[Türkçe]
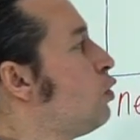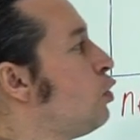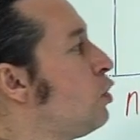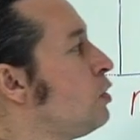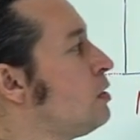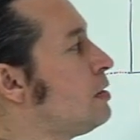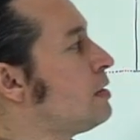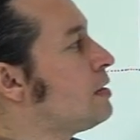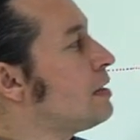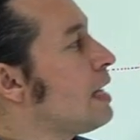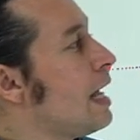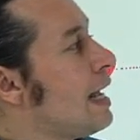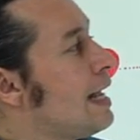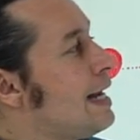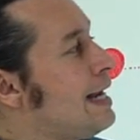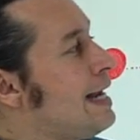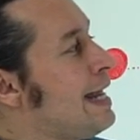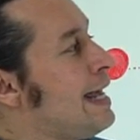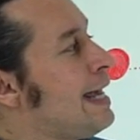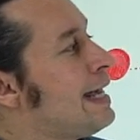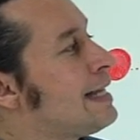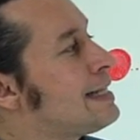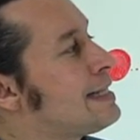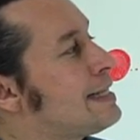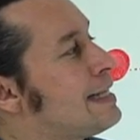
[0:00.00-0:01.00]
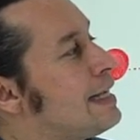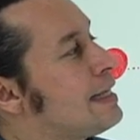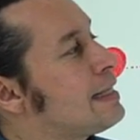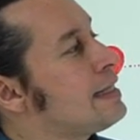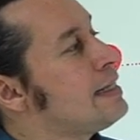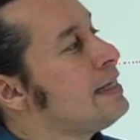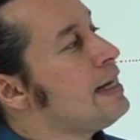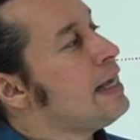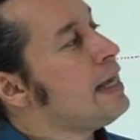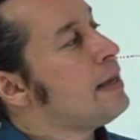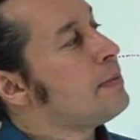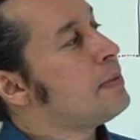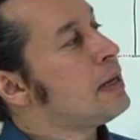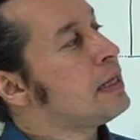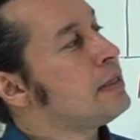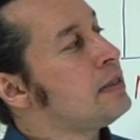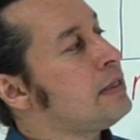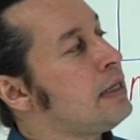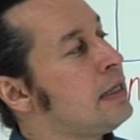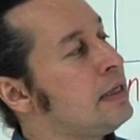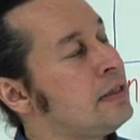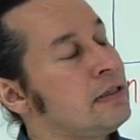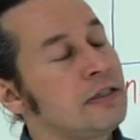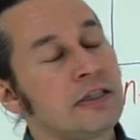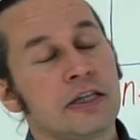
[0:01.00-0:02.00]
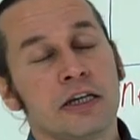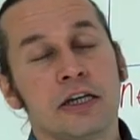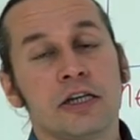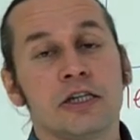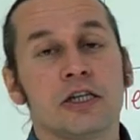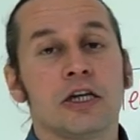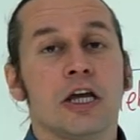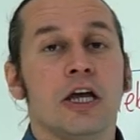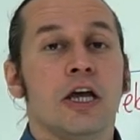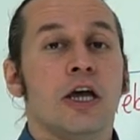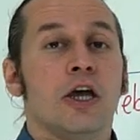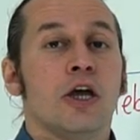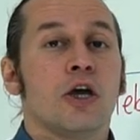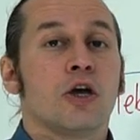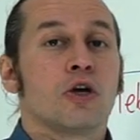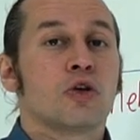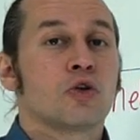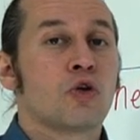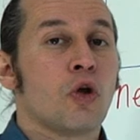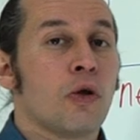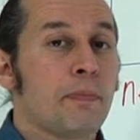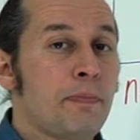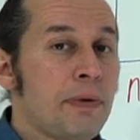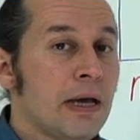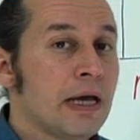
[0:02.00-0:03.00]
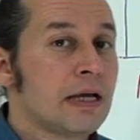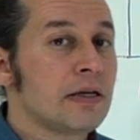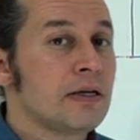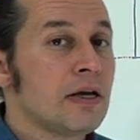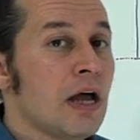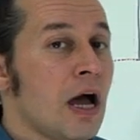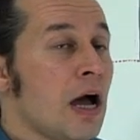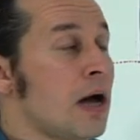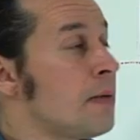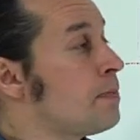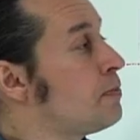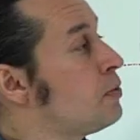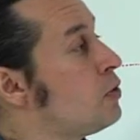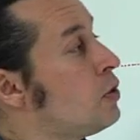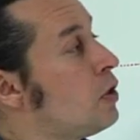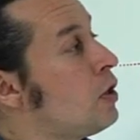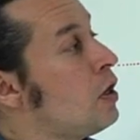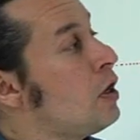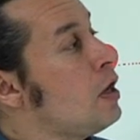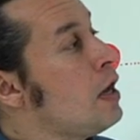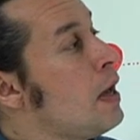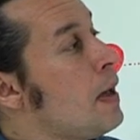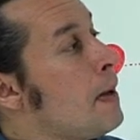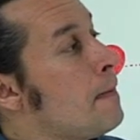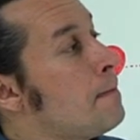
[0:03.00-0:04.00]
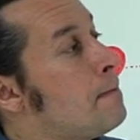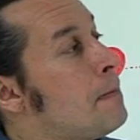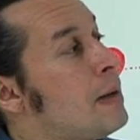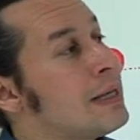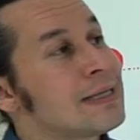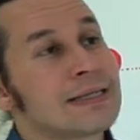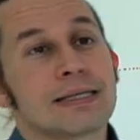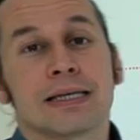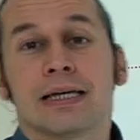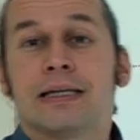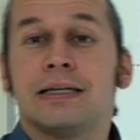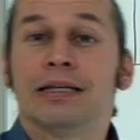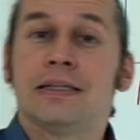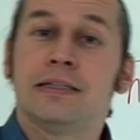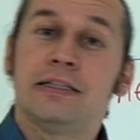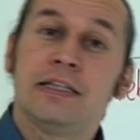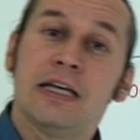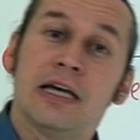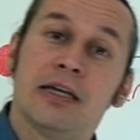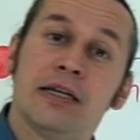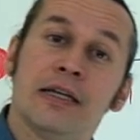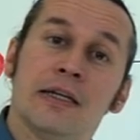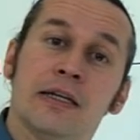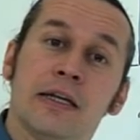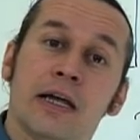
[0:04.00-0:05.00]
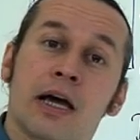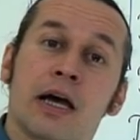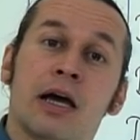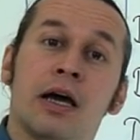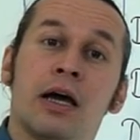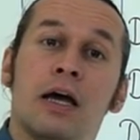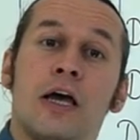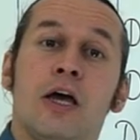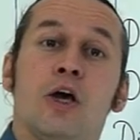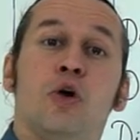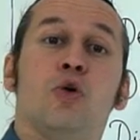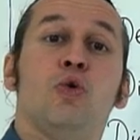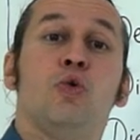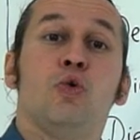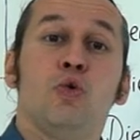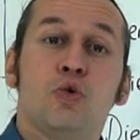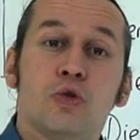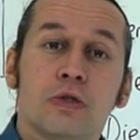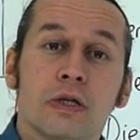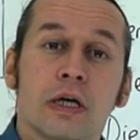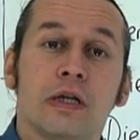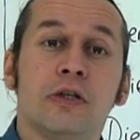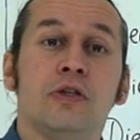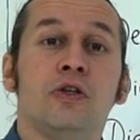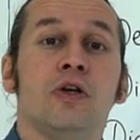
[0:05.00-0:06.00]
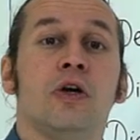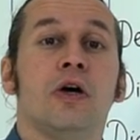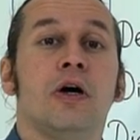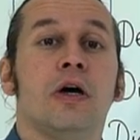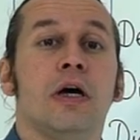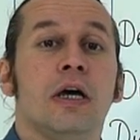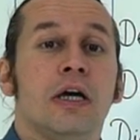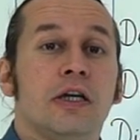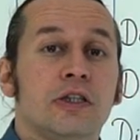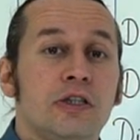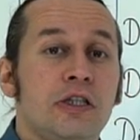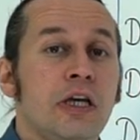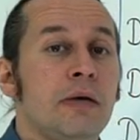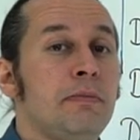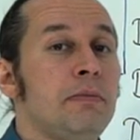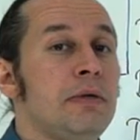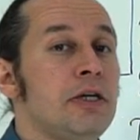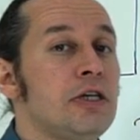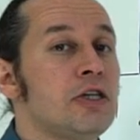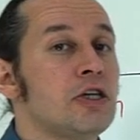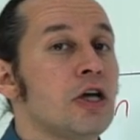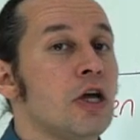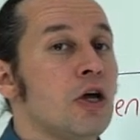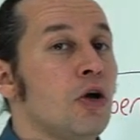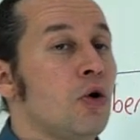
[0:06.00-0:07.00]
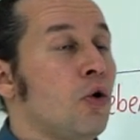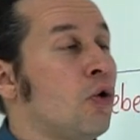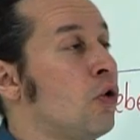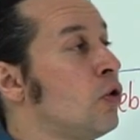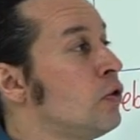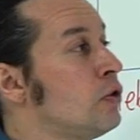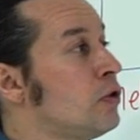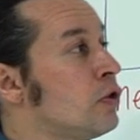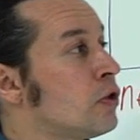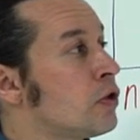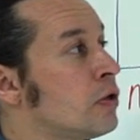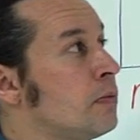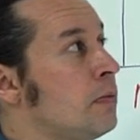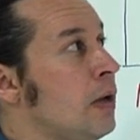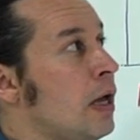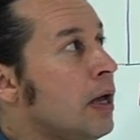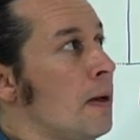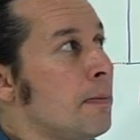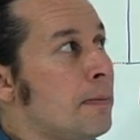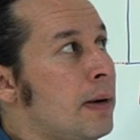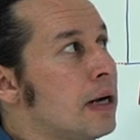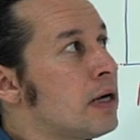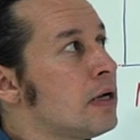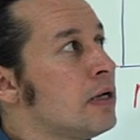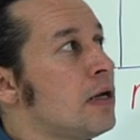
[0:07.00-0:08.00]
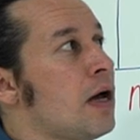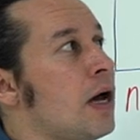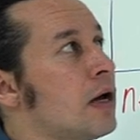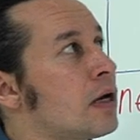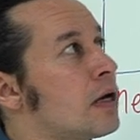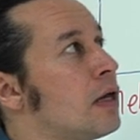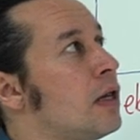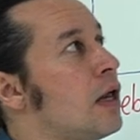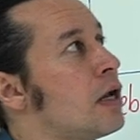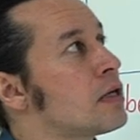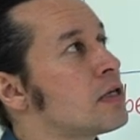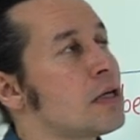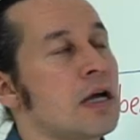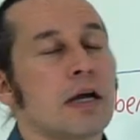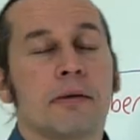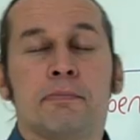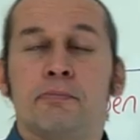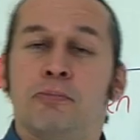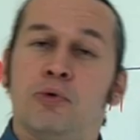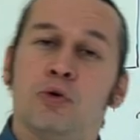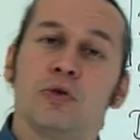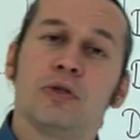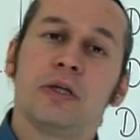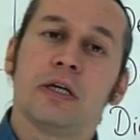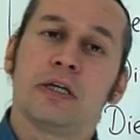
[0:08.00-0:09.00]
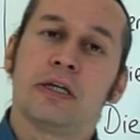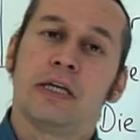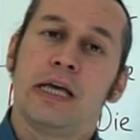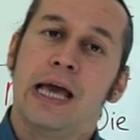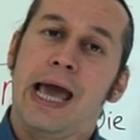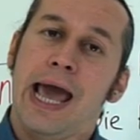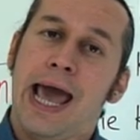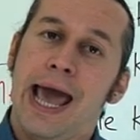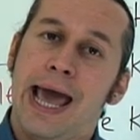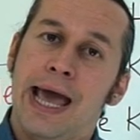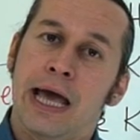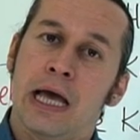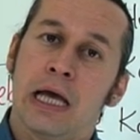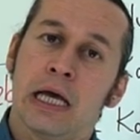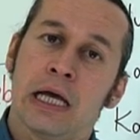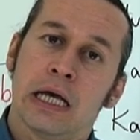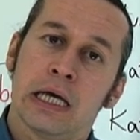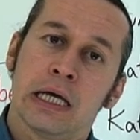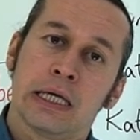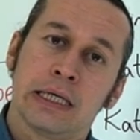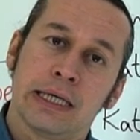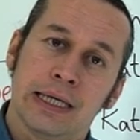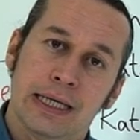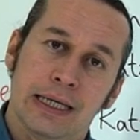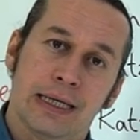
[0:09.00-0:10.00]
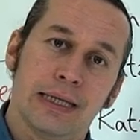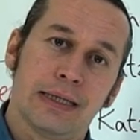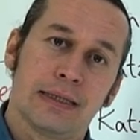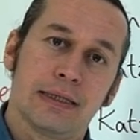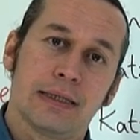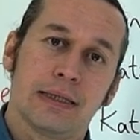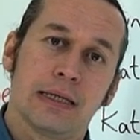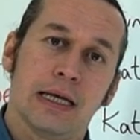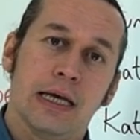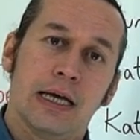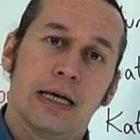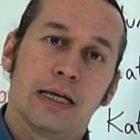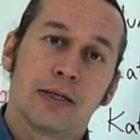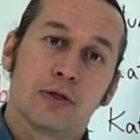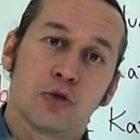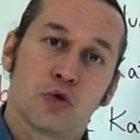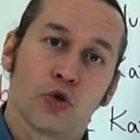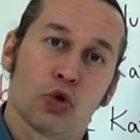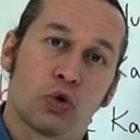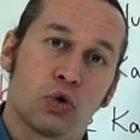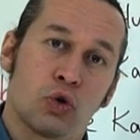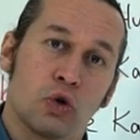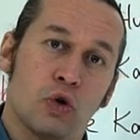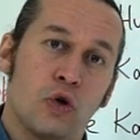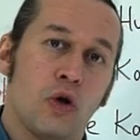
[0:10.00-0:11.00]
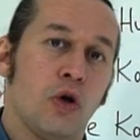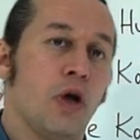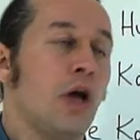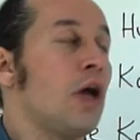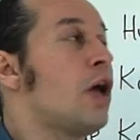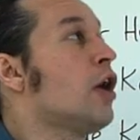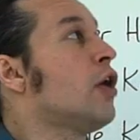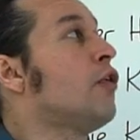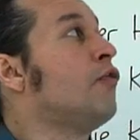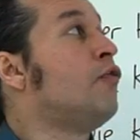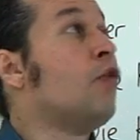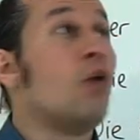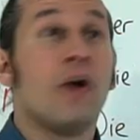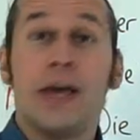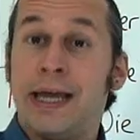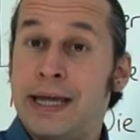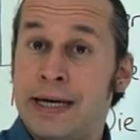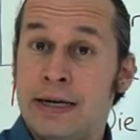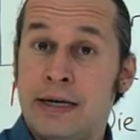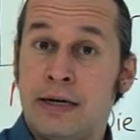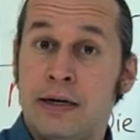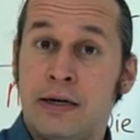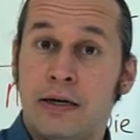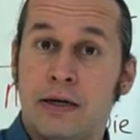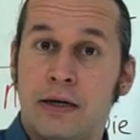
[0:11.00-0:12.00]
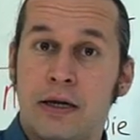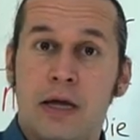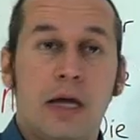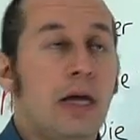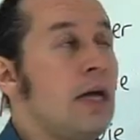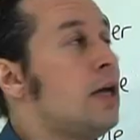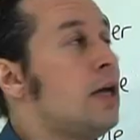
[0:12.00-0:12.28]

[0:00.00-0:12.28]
Hund legt sich neben den Tisch. Köpek ne yapıyor? Masanın yanına uzanıyor demiş oluyorum. Bakın arkadaşlar buradaki e, kilit soru wohin.